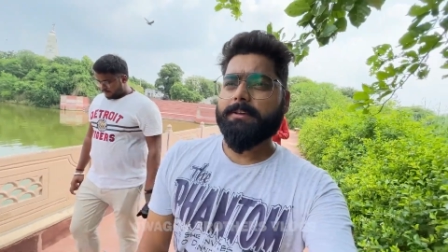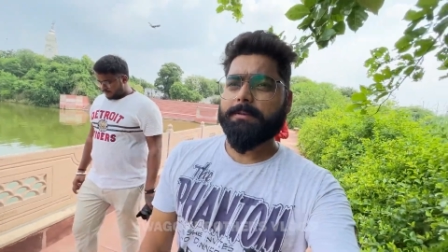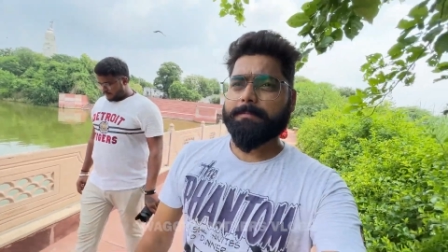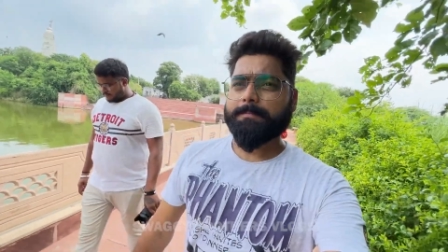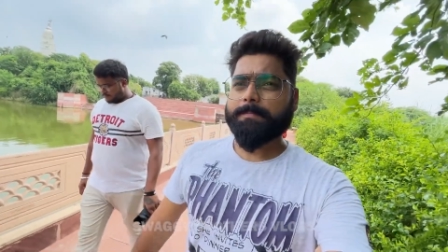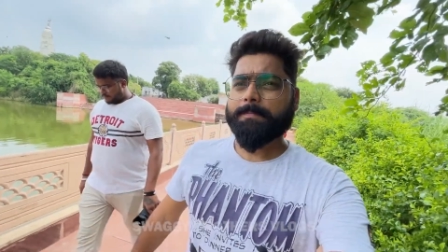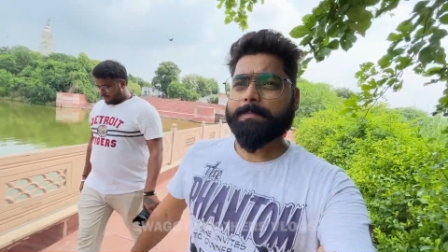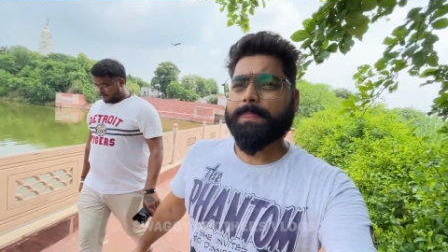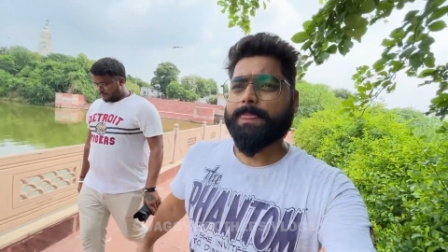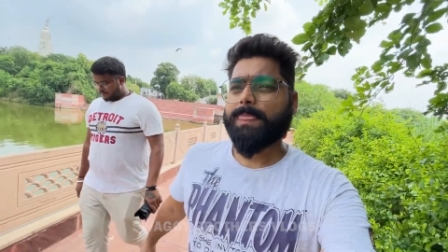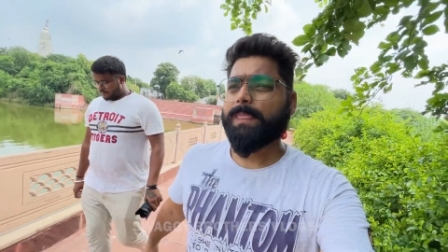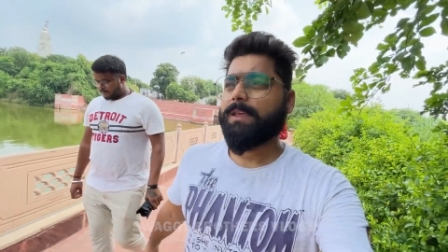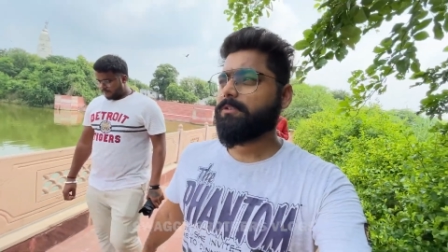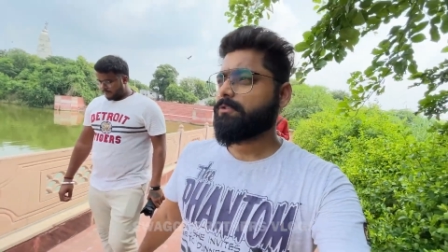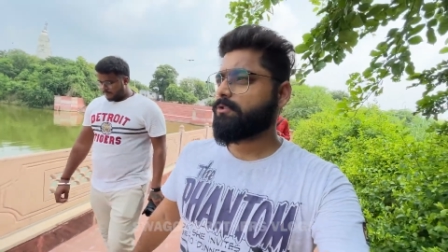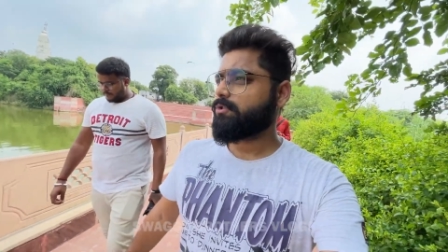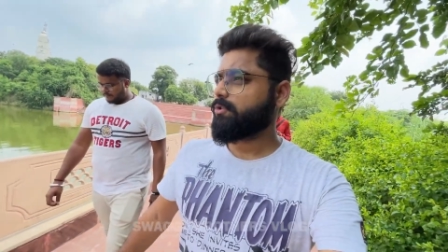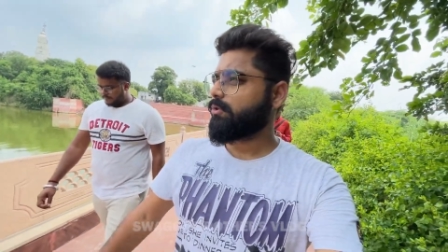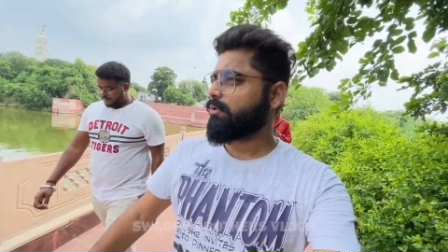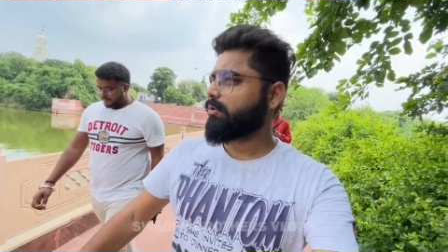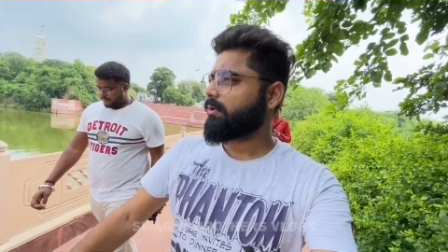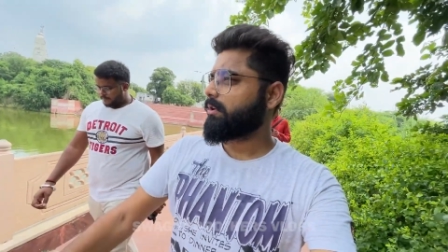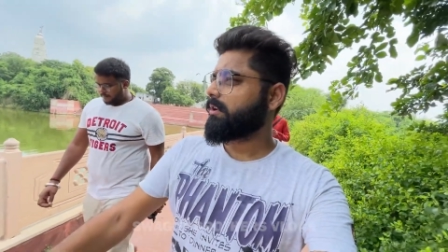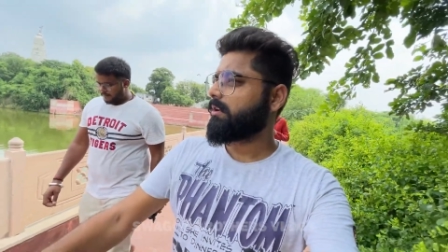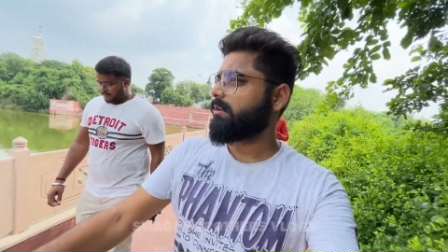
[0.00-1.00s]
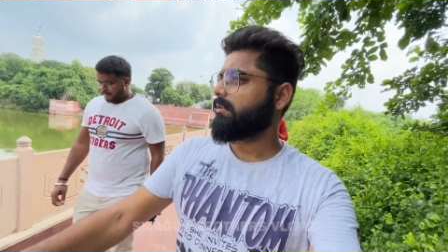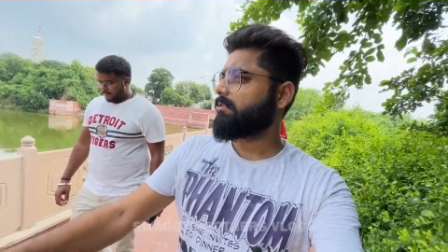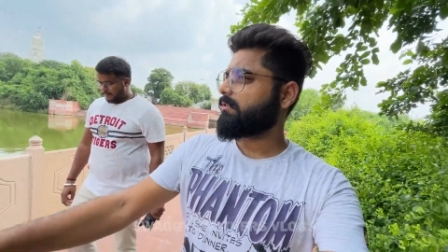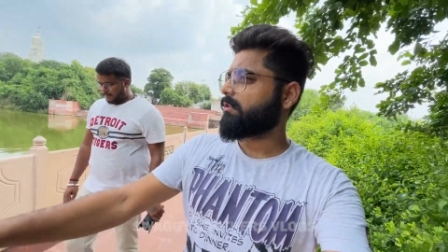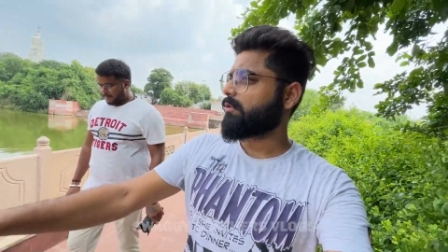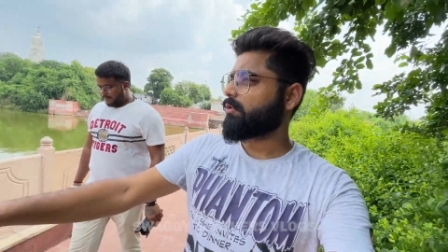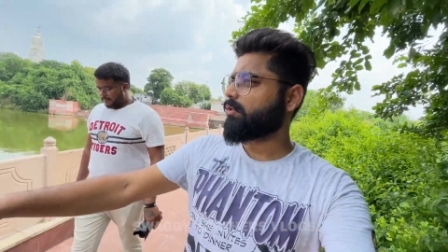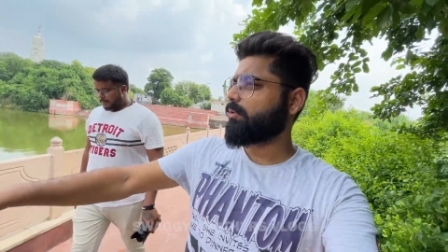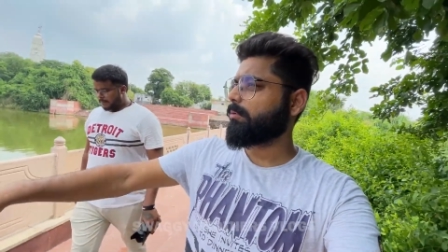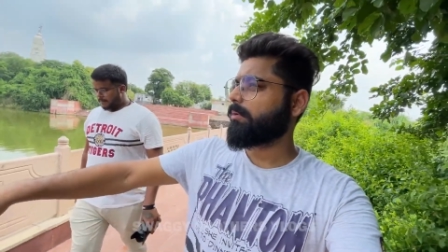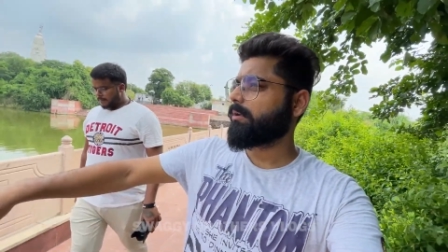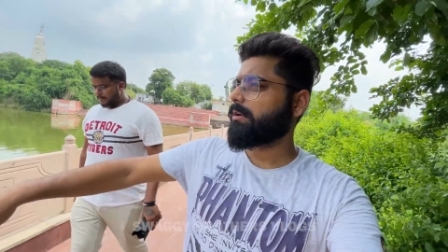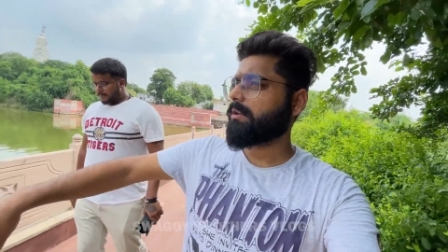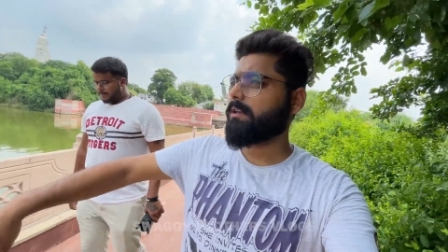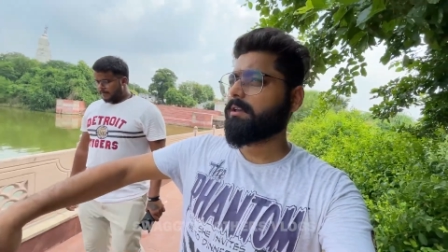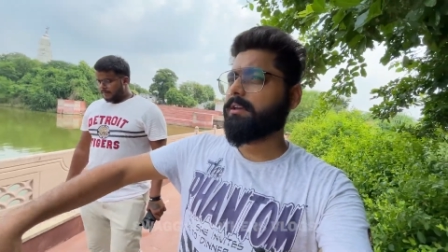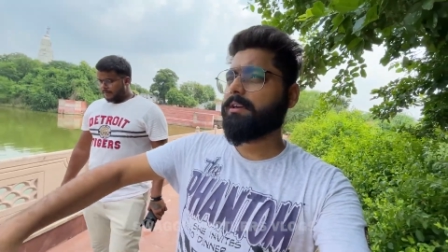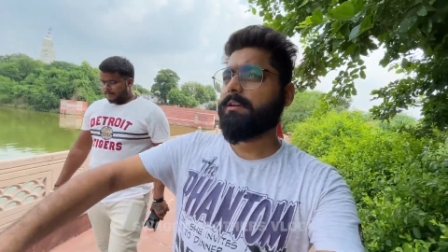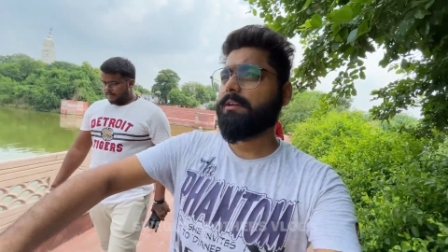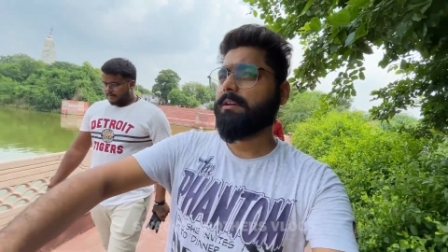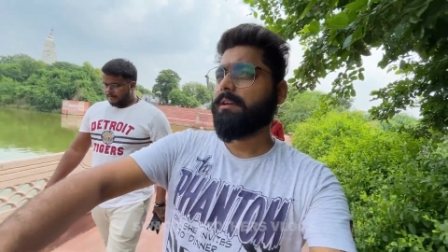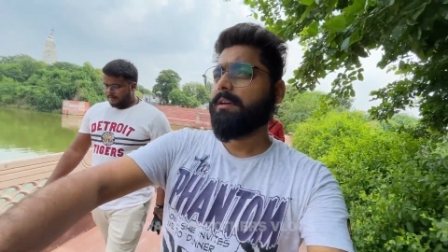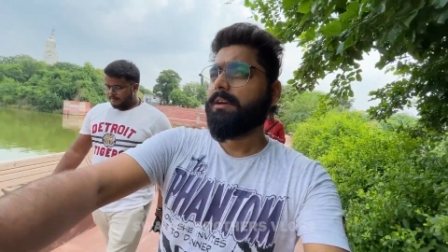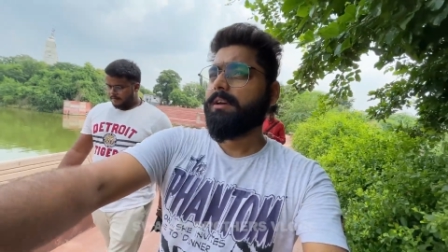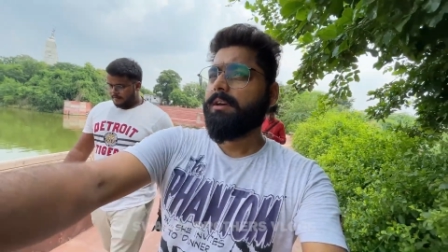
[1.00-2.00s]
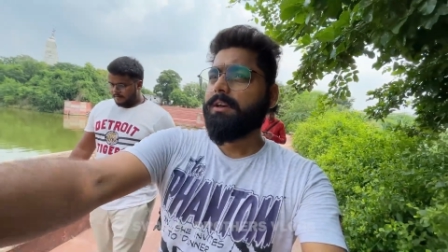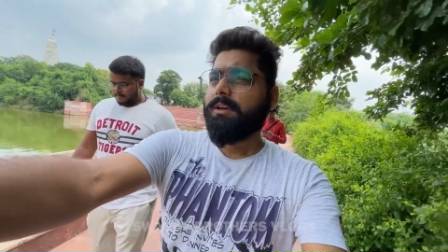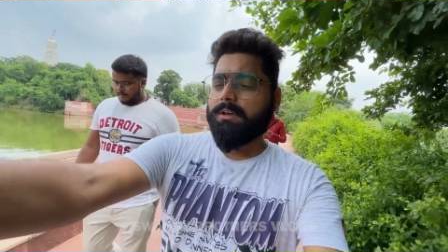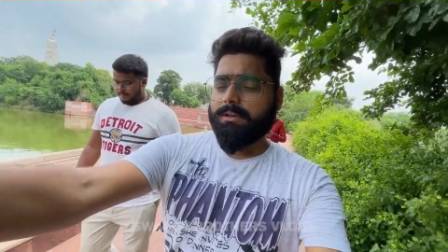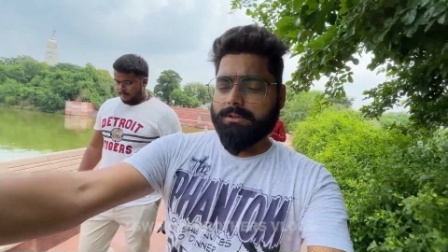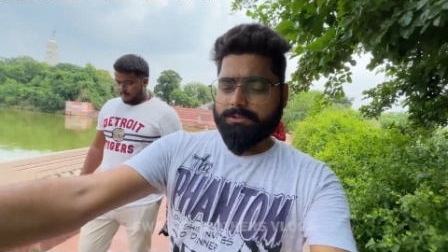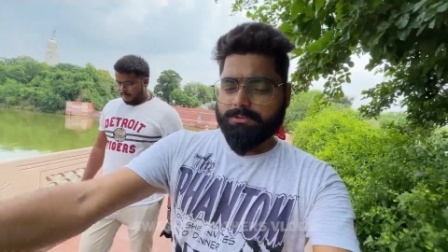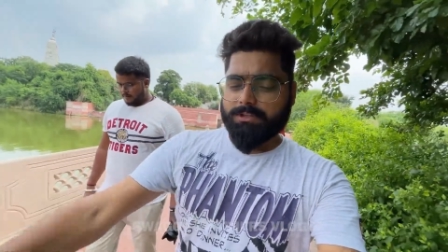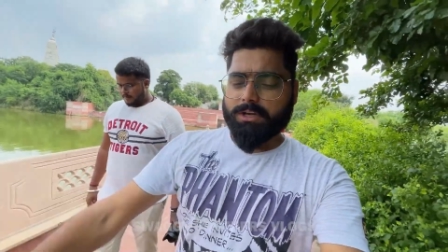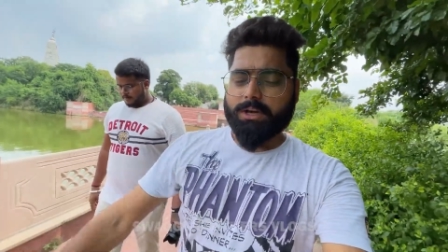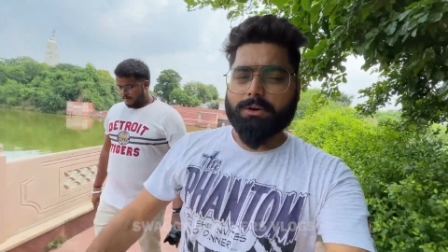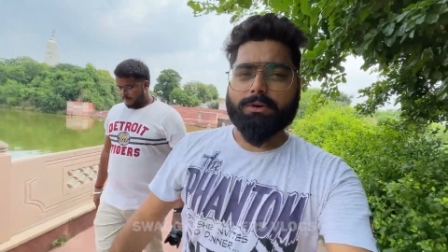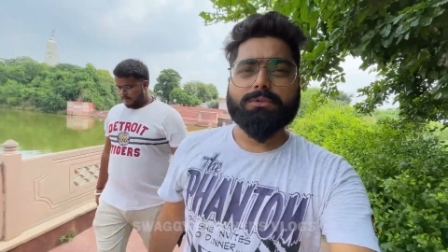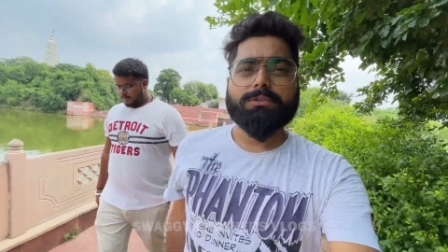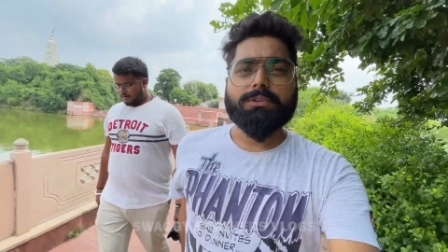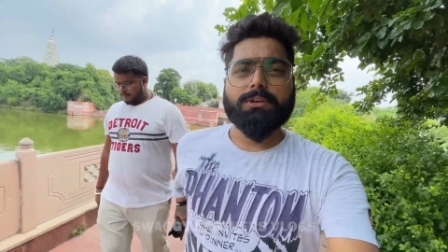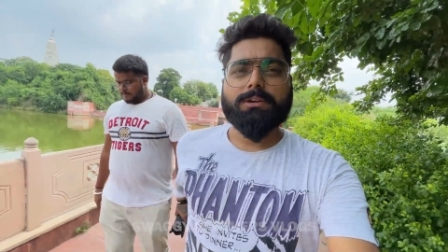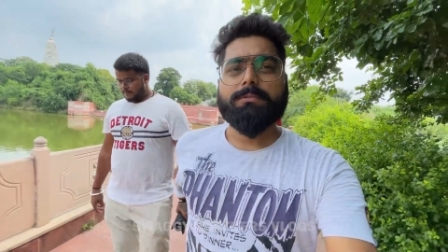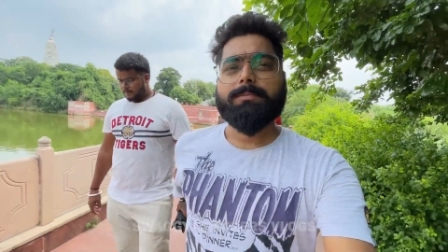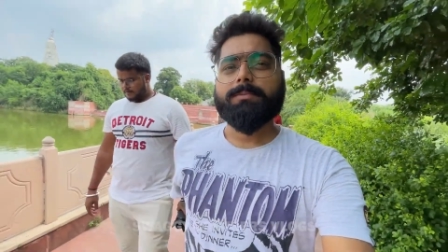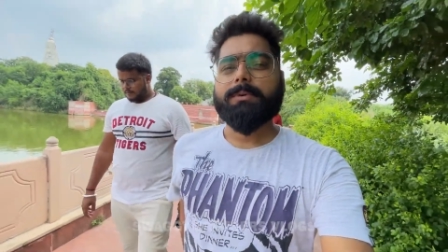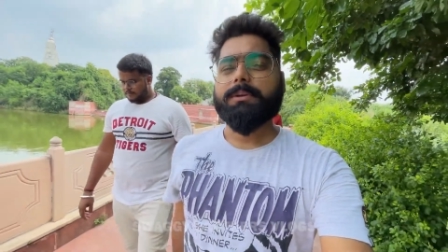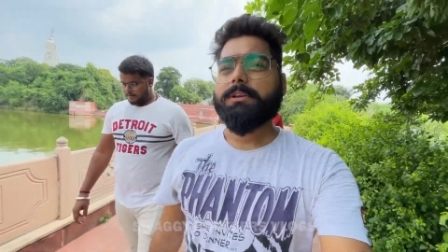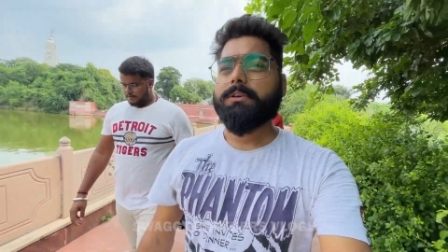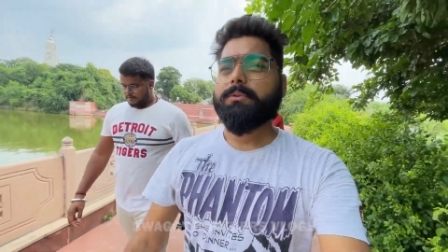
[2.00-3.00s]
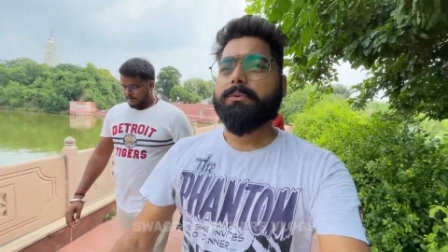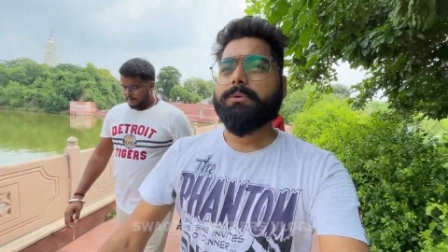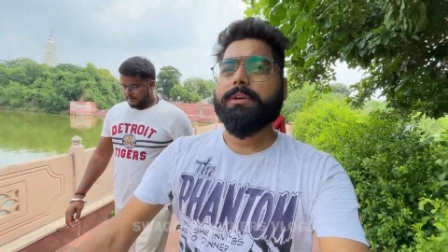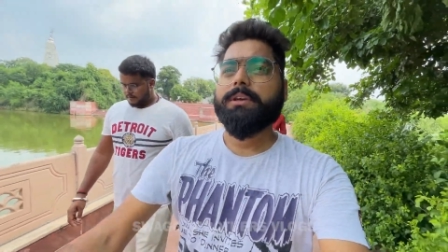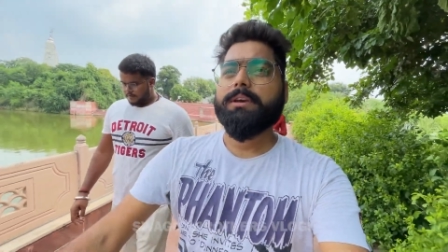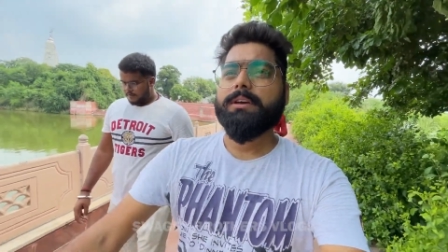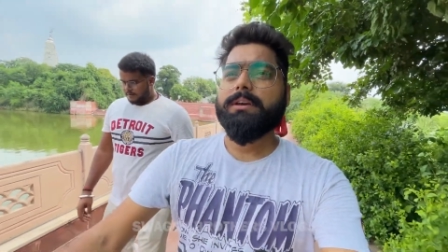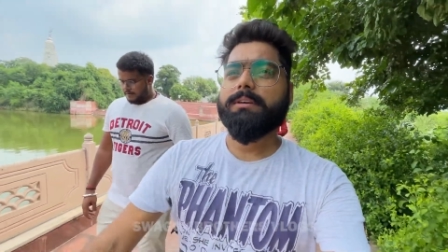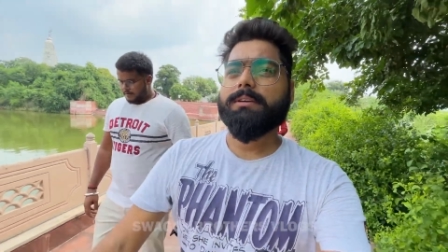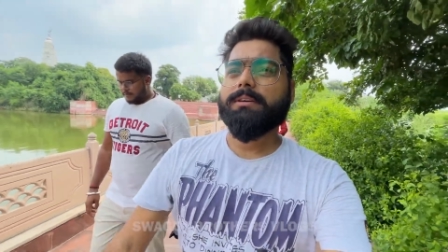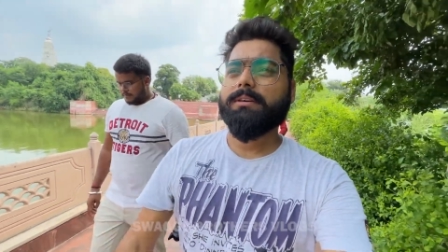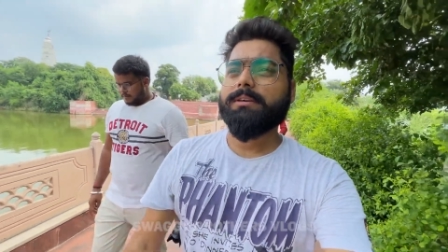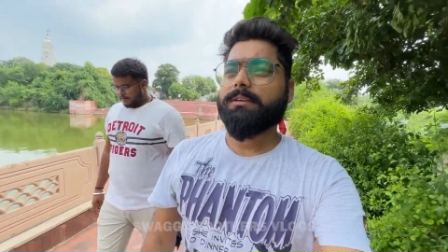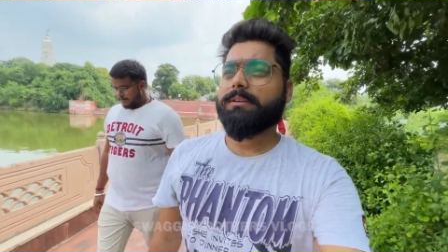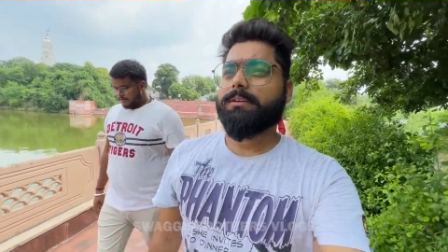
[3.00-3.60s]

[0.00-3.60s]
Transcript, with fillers: हैं जो ये सरोवर के चारों तरफ बनी हुई है